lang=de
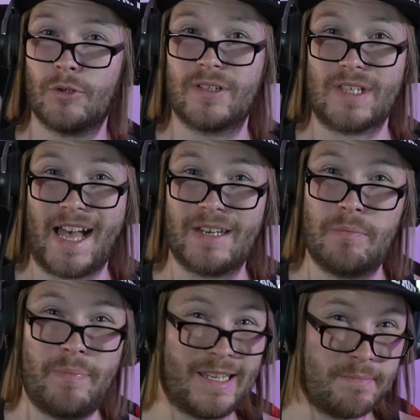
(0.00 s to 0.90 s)
wird es ein
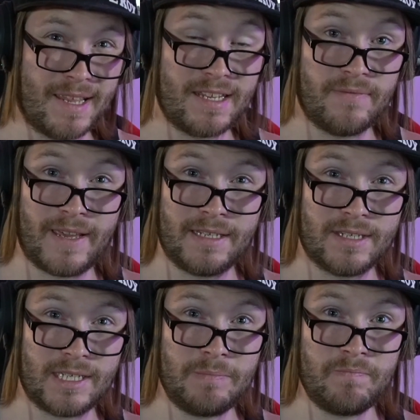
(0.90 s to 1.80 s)

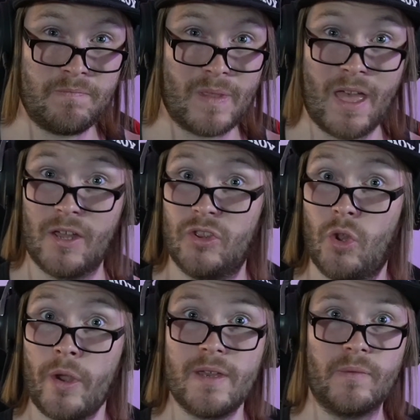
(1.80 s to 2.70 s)
Batman-Event geben,
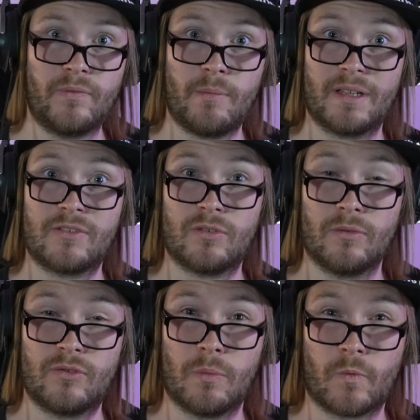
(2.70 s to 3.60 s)
neue
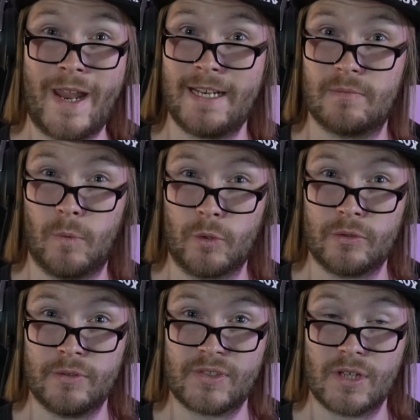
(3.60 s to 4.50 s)
Informationen zum
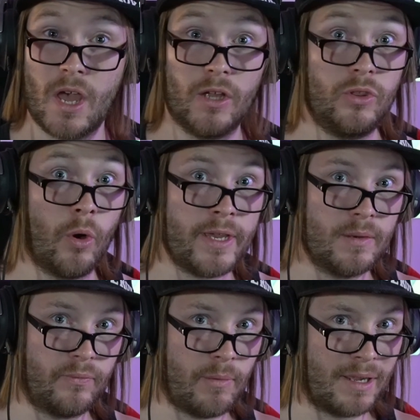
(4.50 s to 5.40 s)
Rank-Modus, neue
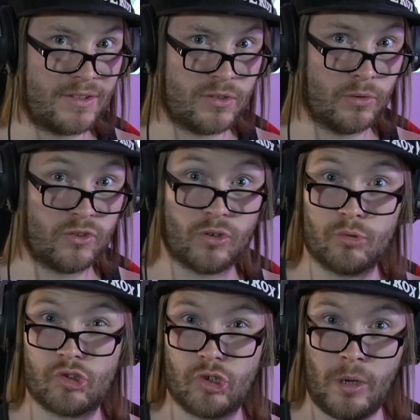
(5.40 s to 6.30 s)
Informationen zum
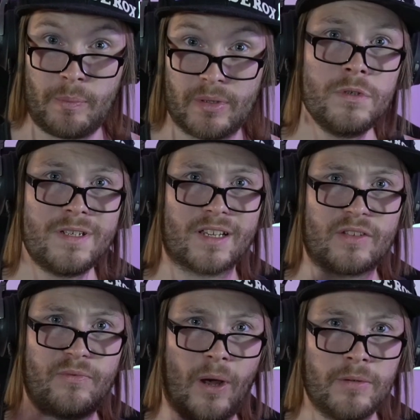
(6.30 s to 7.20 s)
Shop und
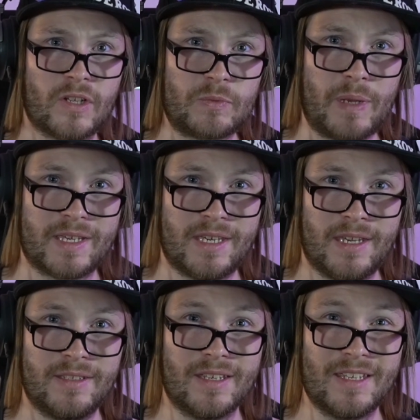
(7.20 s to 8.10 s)
das
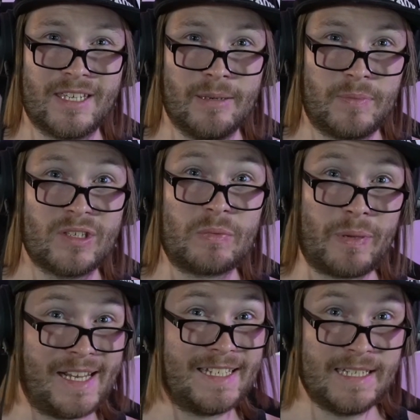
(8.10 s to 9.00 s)
Founders-Paket gibt es
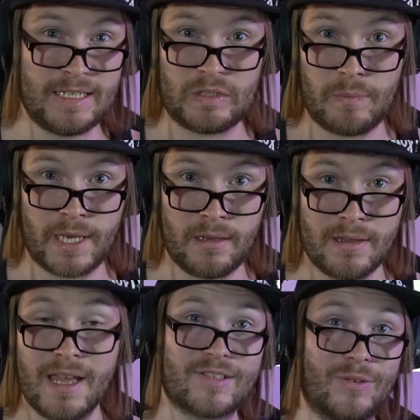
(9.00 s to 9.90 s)
bald nicht mehr.
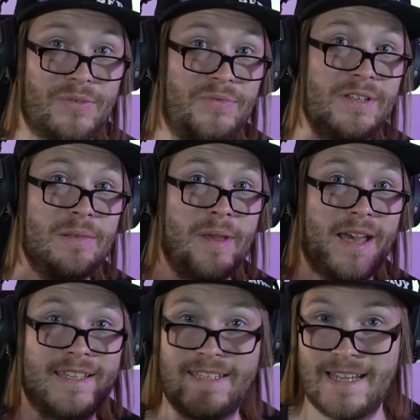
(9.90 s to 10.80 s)
Das und viel
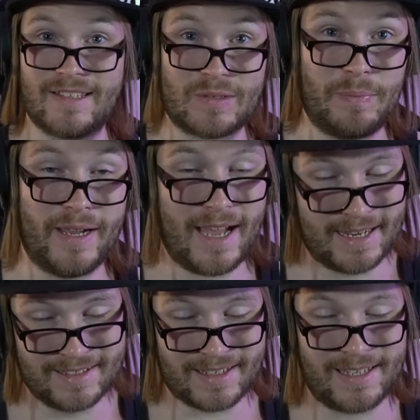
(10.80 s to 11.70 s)
mehr jetzt bei
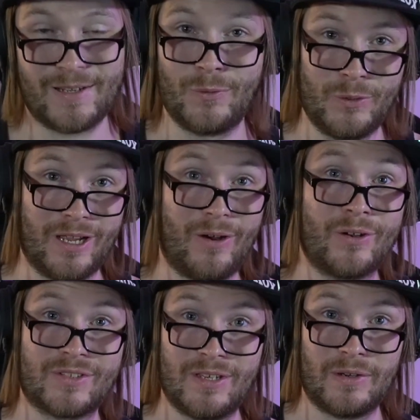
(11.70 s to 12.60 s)
André oder
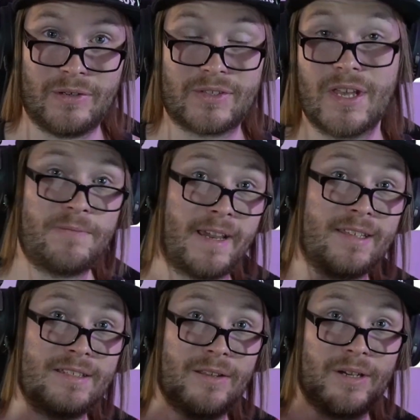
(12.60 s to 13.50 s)
auch Xerox. Nicht
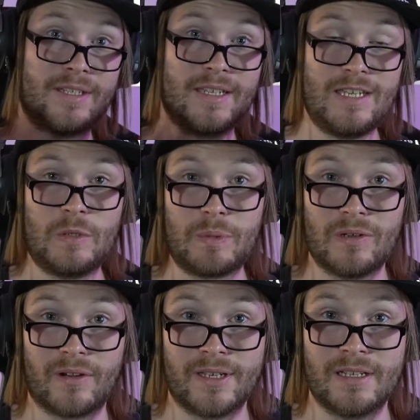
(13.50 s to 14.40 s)
vergessen, Leute, ich bin auch